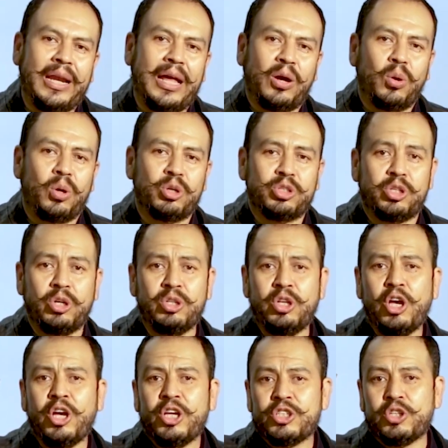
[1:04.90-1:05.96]
y la corrosión
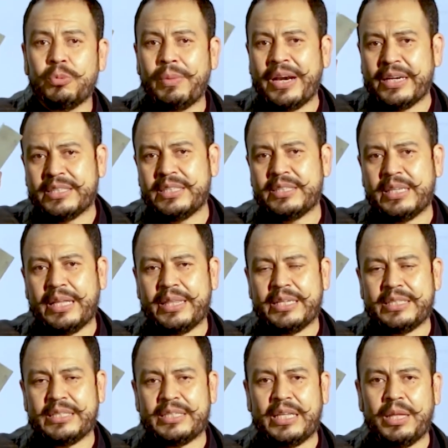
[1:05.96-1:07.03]
son más resistentes
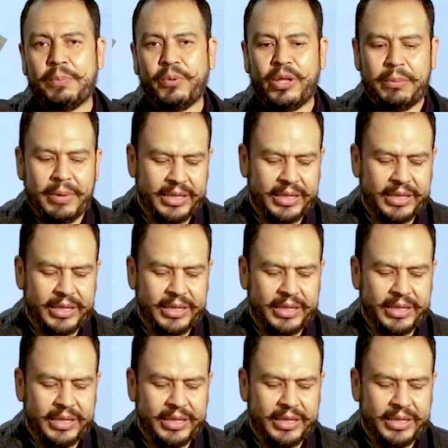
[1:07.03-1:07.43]
a este tipo de